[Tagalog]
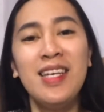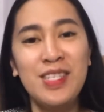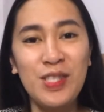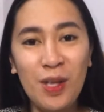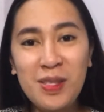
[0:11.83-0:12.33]

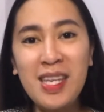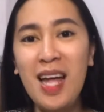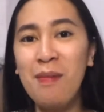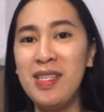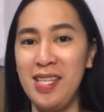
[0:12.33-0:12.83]
So
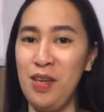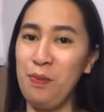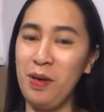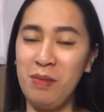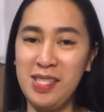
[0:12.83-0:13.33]
salamat sa
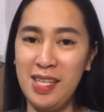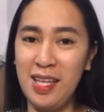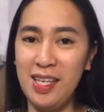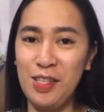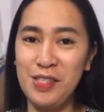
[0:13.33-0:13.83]
inyong
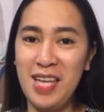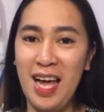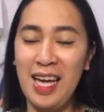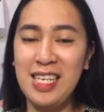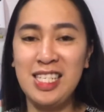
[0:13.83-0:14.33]
pagbisita dito sa
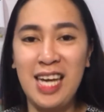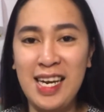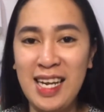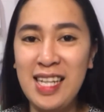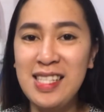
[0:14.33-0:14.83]
aking
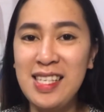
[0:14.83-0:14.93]
channel.